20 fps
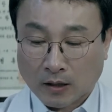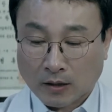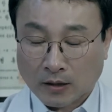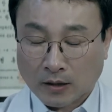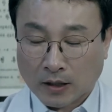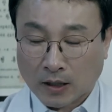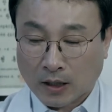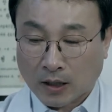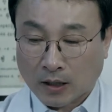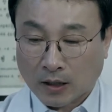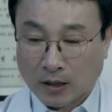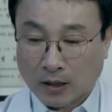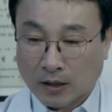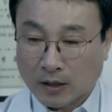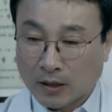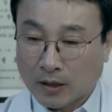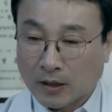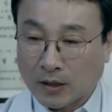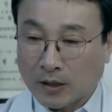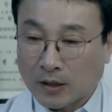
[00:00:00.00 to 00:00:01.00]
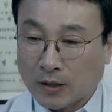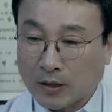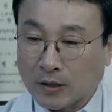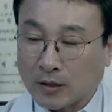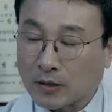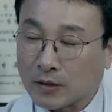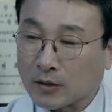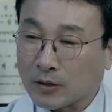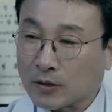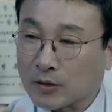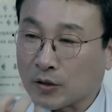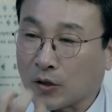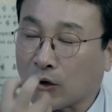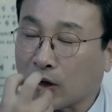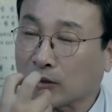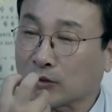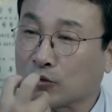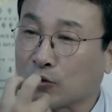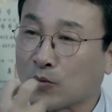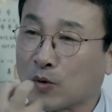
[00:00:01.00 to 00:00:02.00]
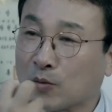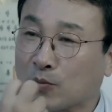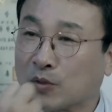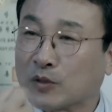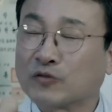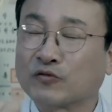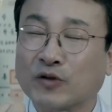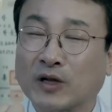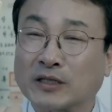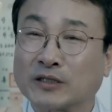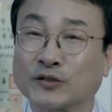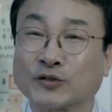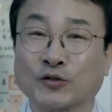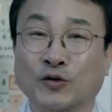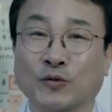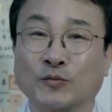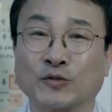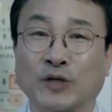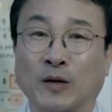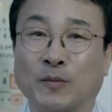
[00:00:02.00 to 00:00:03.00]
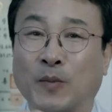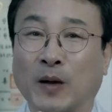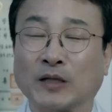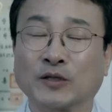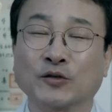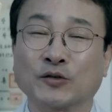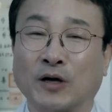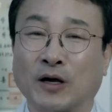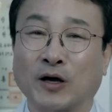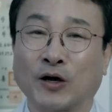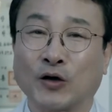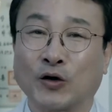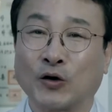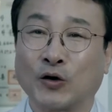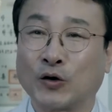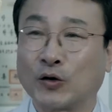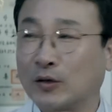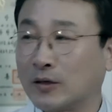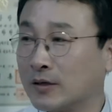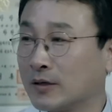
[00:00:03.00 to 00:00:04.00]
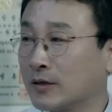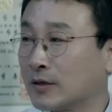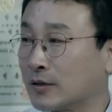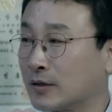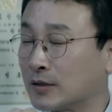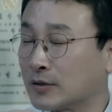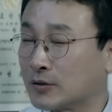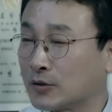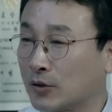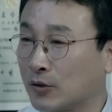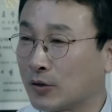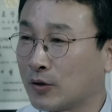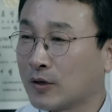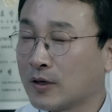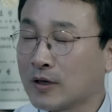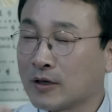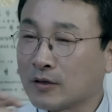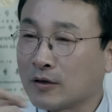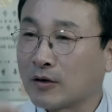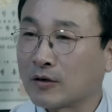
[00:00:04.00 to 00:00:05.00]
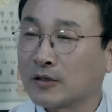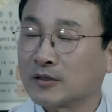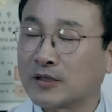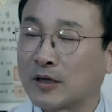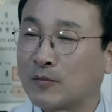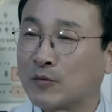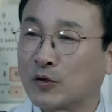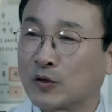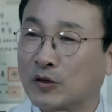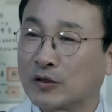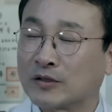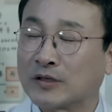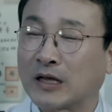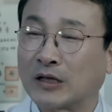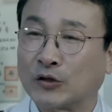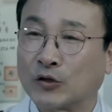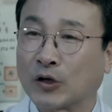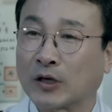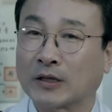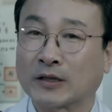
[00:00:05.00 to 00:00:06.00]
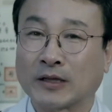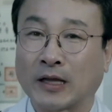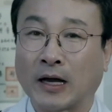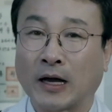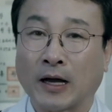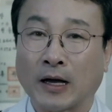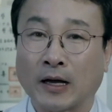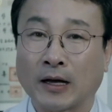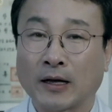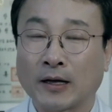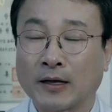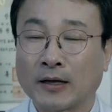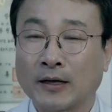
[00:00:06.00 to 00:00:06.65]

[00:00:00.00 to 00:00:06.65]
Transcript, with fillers: 이게 혀가 정말 미꾸라지처럼 잘 빠져나가요. 그래서 혀를 잡는 것은 안 되겠다.